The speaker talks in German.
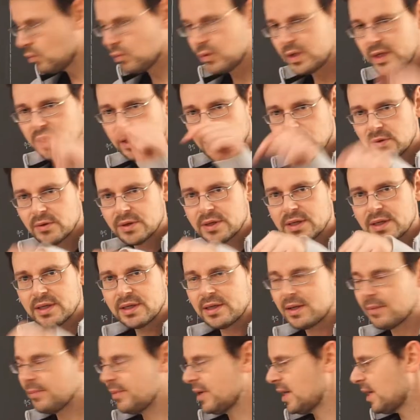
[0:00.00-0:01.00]
die auch in der
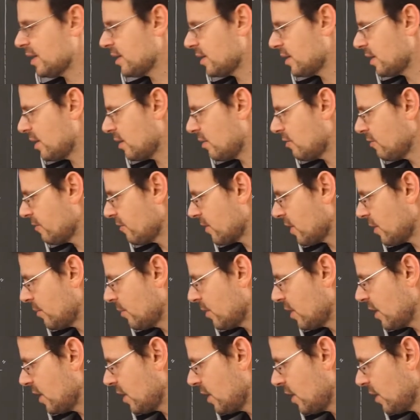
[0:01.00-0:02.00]
Tabelle in der Aufgabe
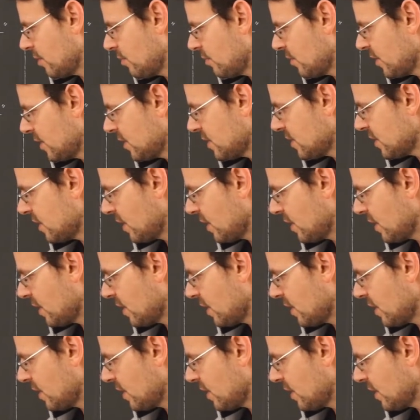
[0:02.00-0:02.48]
gegeben ist,